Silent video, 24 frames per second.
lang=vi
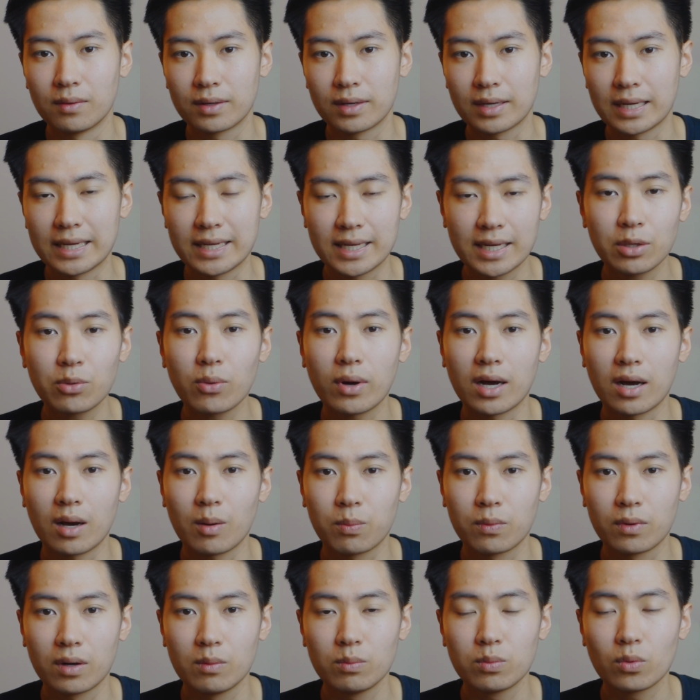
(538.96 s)
cái kết quả
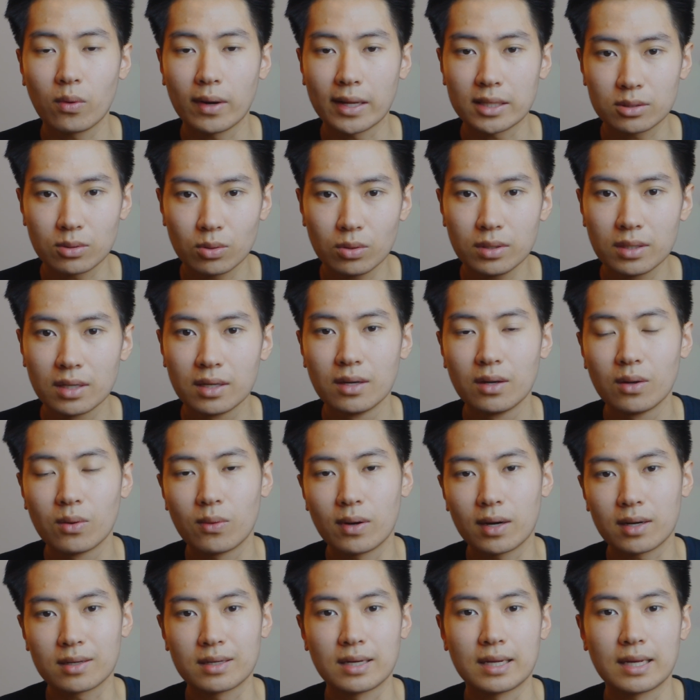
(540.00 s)
học không quá tốt,
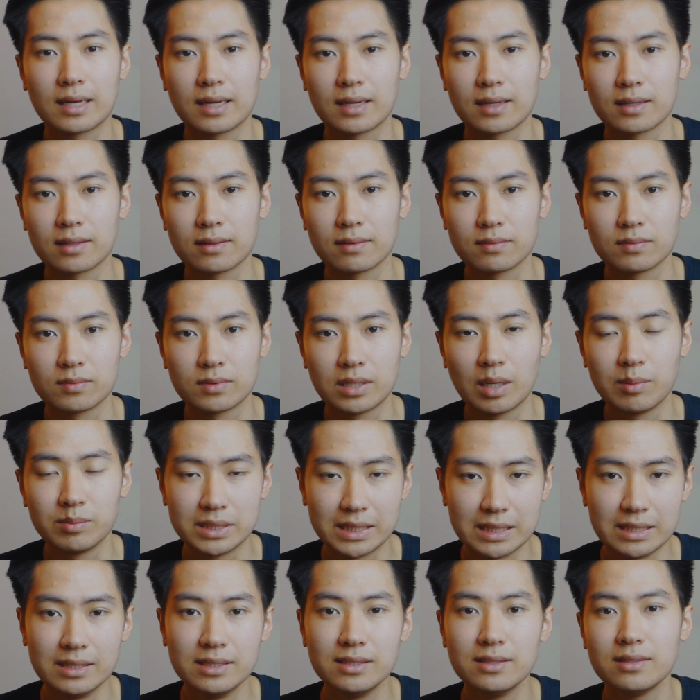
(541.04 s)
hoặc là thậm
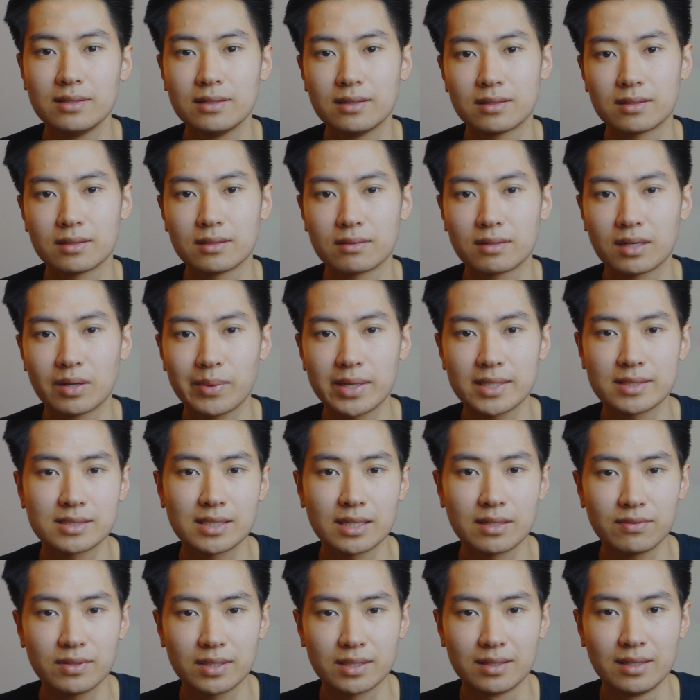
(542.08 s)
chí các bạn
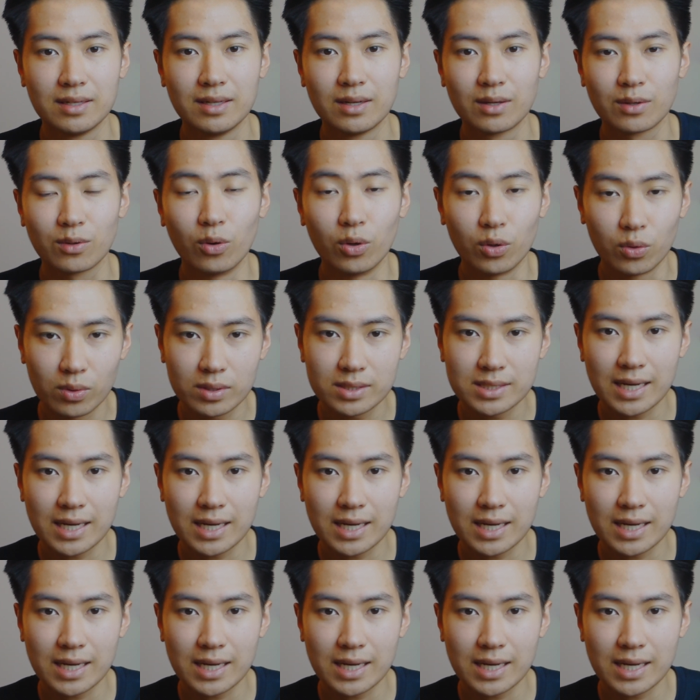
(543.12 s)
sẽ phải đổi quốc